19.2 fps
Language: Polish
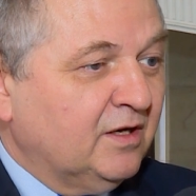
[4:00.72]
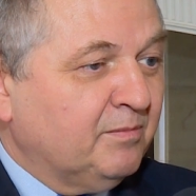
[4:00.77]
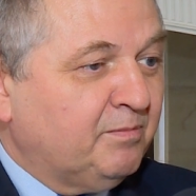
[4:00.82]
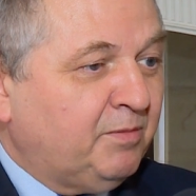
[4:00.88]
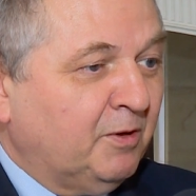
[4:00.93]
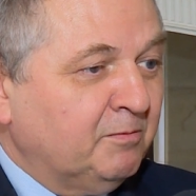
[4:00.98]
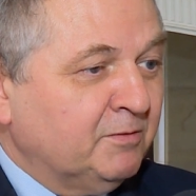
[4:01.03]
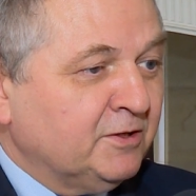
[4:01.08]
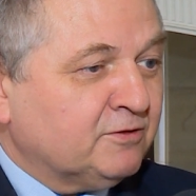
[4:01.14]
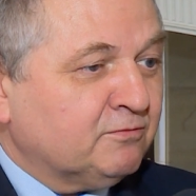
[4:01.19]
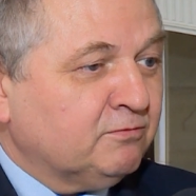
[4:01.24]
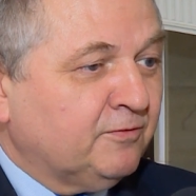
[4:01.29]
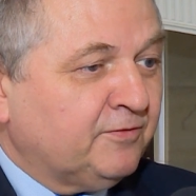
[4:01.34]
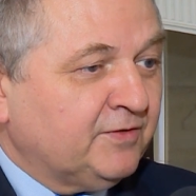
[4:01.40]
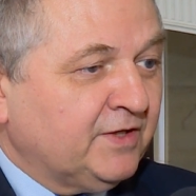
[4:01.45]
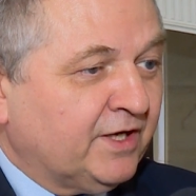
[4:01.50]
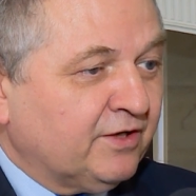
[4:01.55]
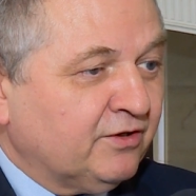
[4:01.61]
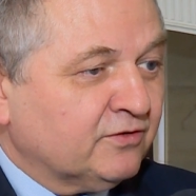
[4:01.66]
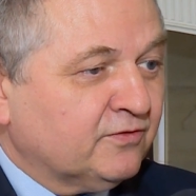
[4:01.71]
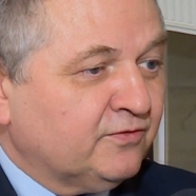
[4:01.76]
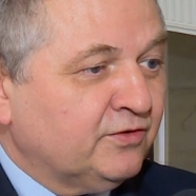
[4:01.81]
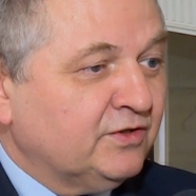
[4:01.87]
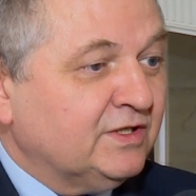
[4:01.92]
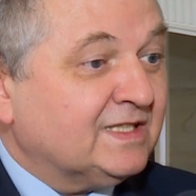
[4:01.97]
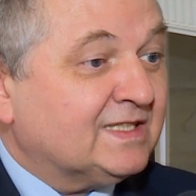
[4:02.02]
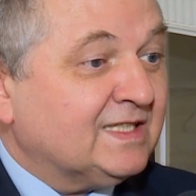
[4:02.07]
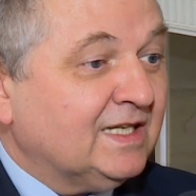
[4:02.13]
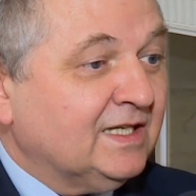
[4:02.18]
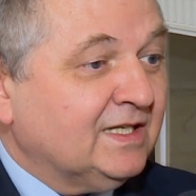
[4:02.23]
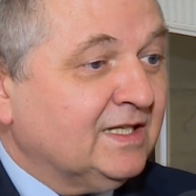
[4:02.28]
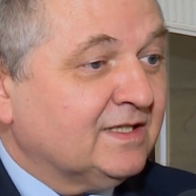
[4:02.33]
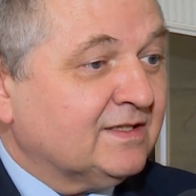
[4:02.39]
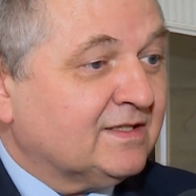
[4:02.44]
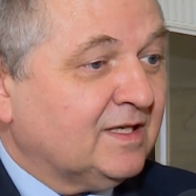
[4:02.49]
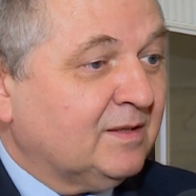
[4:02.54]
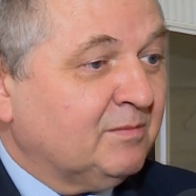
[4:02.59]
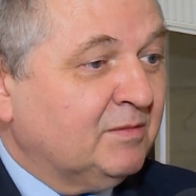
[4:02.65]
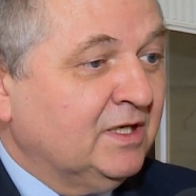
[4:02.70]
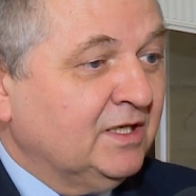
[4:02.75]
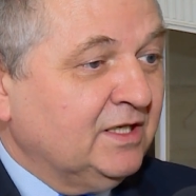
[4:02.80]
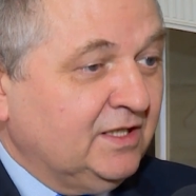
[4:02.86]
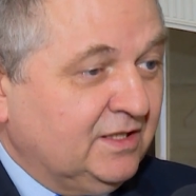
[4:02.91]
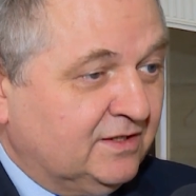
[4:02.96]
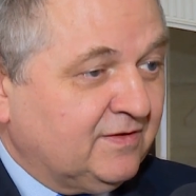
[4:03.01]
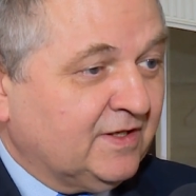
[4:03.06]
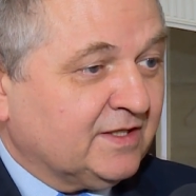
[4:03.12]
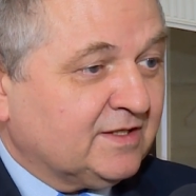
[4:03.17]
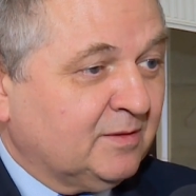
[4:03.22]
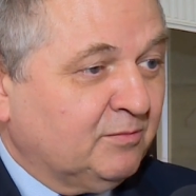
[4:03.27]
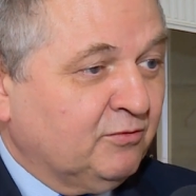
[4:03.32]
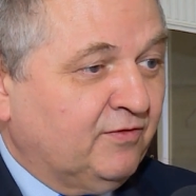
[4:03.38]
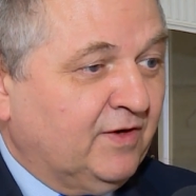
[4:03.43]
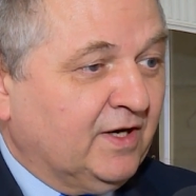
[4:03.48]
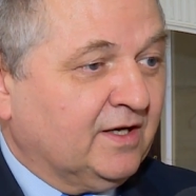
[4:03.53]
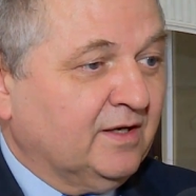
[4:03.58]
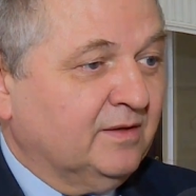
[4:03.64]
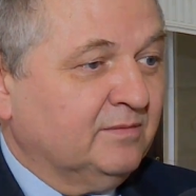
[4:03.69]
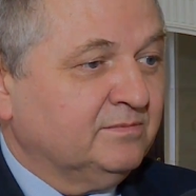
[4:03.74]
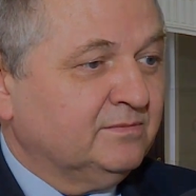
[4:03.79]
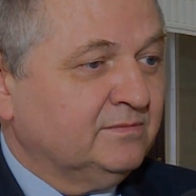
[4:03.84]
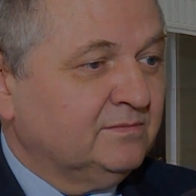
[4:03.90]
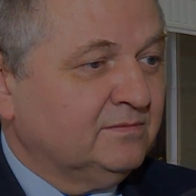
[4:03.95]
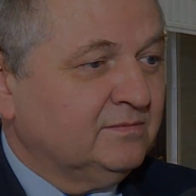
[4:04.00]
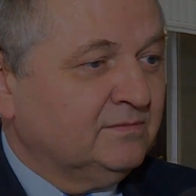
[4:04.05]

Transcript: y, pomysłów na rozwój. Zachęcam i zwracam uwagę.